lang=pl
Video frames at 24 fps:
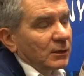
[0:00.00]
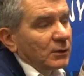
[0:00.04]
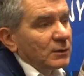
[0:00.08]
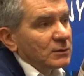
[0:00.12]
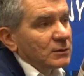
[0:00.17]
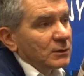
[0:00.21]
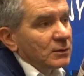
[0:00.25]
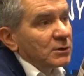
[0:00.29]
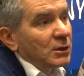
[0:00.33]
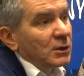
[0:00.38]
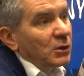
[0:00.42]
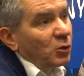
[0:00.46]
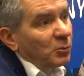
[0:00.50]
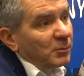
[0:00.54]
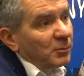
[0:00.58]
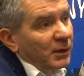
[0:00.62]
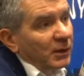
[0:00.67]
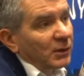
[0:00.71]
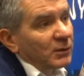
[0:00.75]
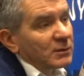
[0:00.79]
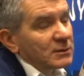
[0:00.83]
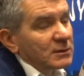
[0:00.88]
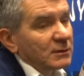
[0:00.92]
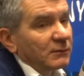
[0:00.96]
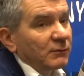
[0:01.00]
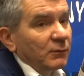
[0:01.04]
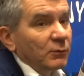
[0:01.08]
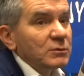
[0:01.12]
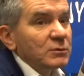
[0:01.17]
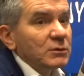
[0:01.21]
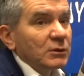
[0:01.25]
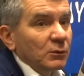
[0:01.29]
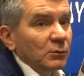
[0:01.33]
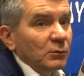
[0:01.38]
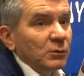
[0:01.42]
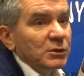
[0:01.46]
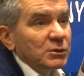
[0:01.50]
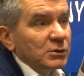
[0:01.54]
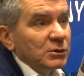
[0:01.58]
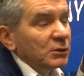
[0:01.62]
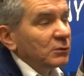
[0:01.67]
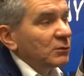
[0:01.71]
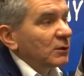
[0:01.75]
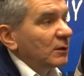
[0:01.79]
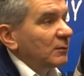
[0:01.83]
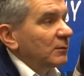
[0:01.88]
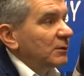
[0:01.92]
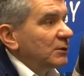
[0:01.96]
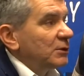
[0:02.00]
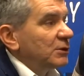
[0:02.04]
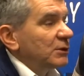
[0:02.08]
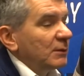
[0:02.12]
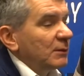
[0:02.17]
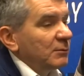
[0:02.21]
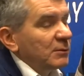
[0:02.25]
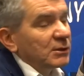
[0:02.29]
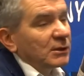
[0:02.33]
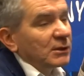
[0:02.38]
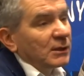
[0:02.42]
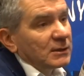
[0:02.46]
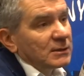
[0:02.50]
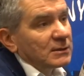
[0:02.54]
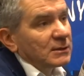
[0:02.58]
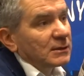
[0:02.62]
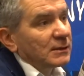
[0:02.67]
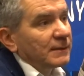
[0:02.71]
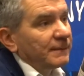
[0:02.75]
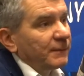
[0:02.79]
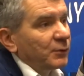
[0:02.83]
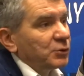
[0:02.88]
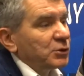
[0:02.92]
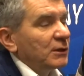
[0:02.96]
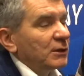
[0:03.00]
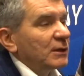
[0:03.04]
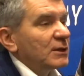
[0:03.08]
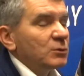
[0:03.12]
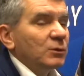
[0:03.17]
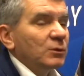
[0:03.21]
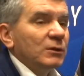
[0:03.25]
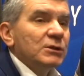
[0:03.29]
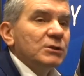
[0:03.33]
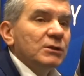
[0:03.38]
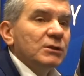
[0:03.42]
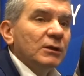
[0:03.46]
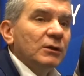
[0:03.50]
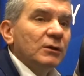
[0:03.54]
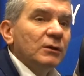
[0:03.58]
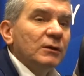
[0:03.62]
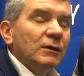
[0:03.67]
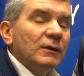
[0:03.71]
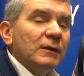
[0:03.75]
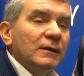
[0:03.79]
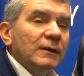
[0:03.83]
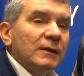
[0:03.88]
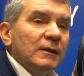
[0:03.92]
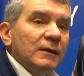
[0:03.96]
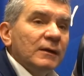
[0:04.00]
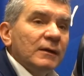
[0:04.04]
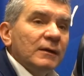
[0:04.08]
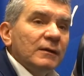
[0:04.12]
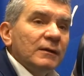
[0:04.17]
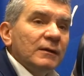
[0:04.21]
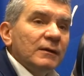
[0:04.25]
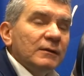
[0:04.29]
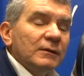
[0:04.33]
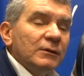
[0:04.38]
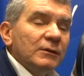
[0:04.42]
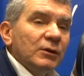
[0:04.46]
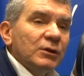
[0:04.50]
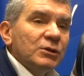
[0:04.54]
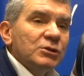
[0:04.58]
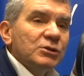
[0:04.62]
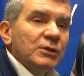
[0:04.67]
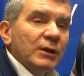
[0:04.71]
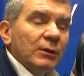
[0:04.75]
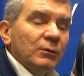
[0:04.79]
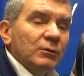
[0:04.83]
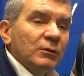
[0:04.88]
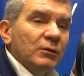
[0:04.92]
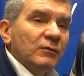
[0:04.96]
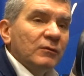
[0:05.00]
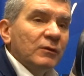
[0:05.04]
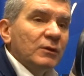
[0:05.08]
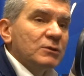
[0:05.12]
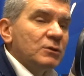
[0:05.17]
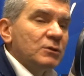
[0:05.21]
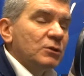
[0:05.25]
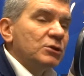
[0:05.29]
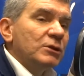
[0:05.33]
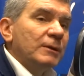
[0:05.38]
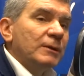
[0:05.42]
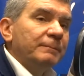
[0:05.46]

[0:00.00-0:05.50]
Sącza i omijające wąskie uliczki, którymi dzisiaj mieszkańcy osiedla Słonecznego dojeżdżają do Nowego Sącza.